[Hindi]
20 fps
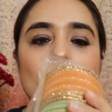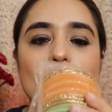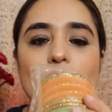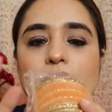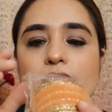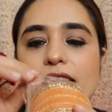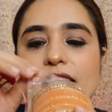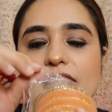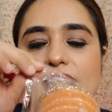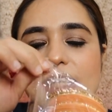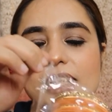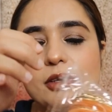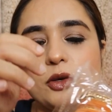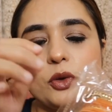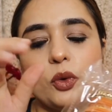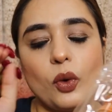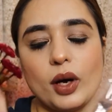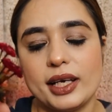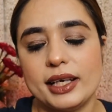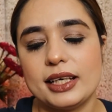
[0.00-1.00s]
और इनकी
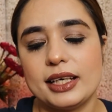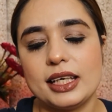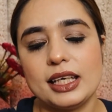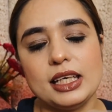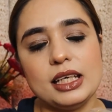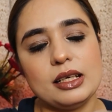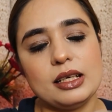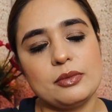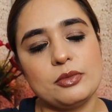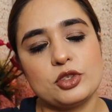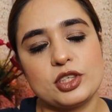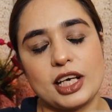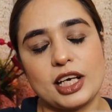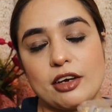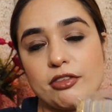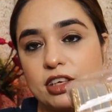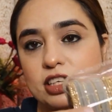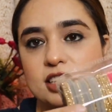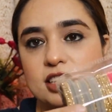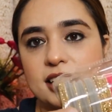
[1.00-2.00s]
क्वालिटी मुझे
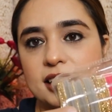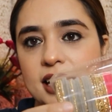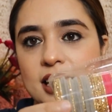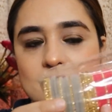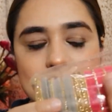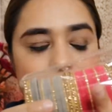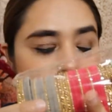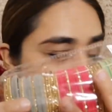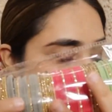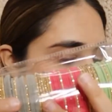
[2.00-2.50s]
काफ़ी अच्छी लगी इस